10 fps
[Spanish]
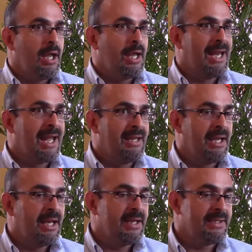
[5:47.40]
la
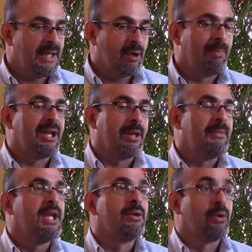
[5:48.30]
idea de este
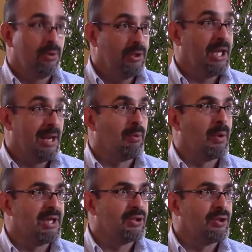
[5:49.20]
acompañamiento de la
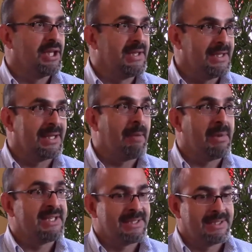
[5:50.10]
población desde
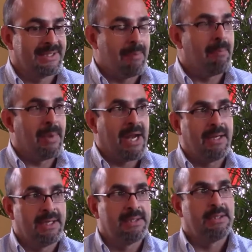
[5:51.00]
etapas
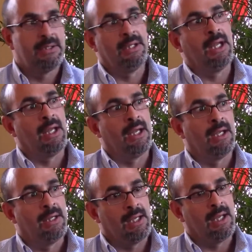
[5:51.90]
tempranas
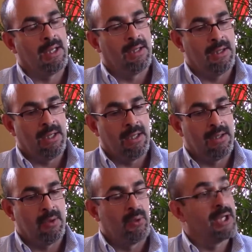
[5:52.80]
de,
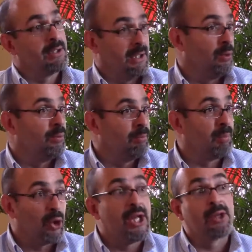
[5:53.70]
un,
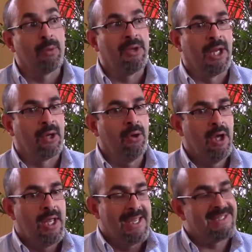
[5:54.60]
proyecto minero
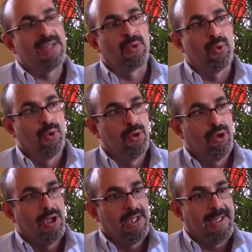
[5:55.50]
es eso,
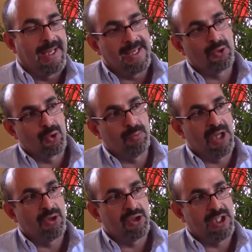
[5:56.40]
de que esos
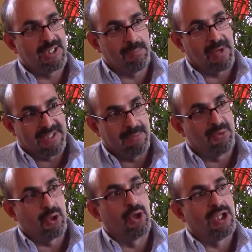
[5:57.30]
miedos y esas
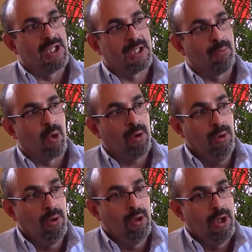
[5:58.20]
percepciones de temor
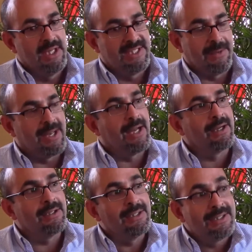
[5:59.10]
se
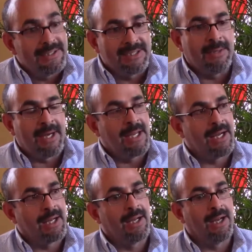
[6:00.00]
vayan,
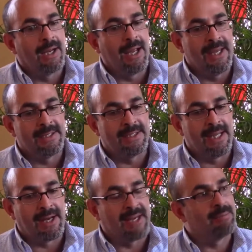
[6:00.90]

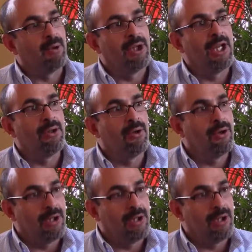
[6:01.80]
este, respondiendo